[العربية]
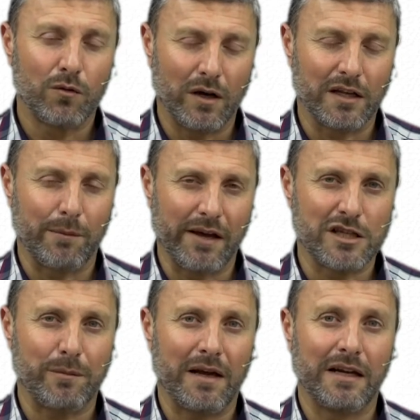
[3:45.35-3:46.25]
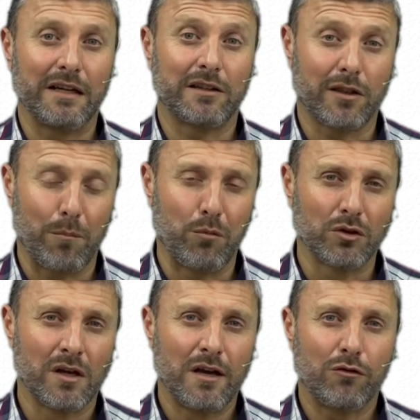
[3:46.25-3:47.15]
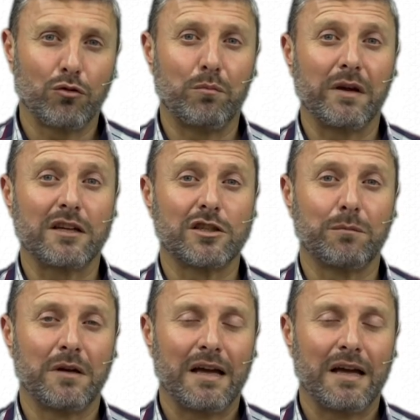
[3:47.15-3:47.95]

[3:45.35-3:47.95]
وانما يجب علينا التثبت ثم يجب